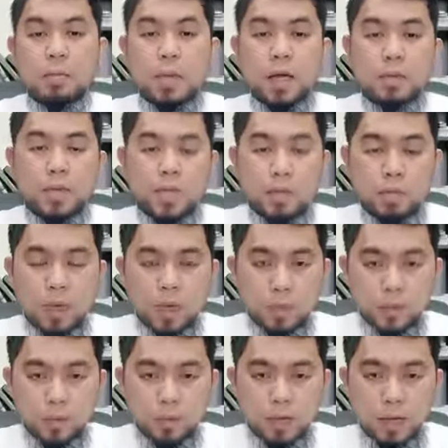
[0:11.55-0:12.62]
Mga minamahal
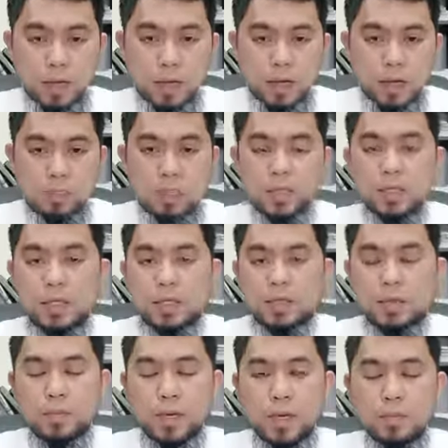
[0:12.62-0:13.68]
kong mga
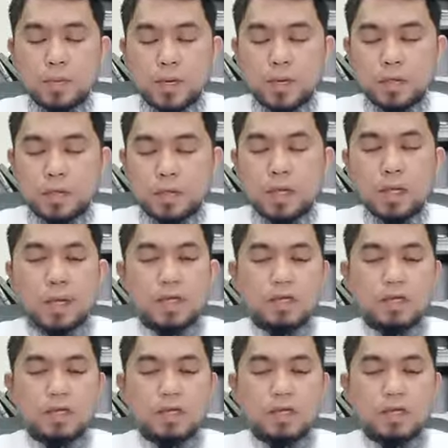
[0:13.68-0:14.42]
kapatid sa panampalataya,